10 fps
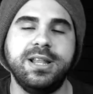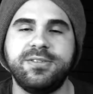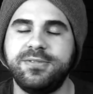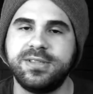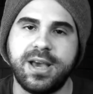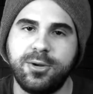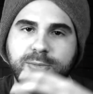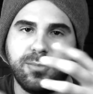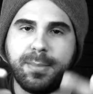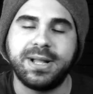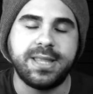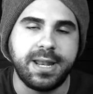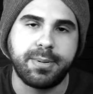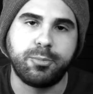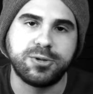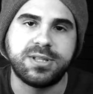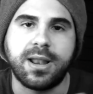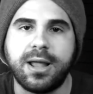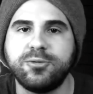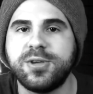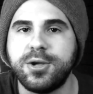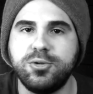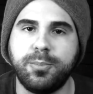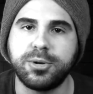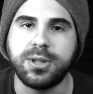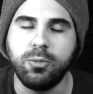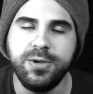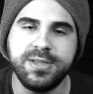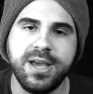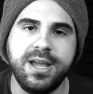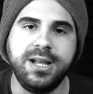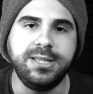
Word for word: eles fizeram uma matéria para postar lá no site do Portal Wiz.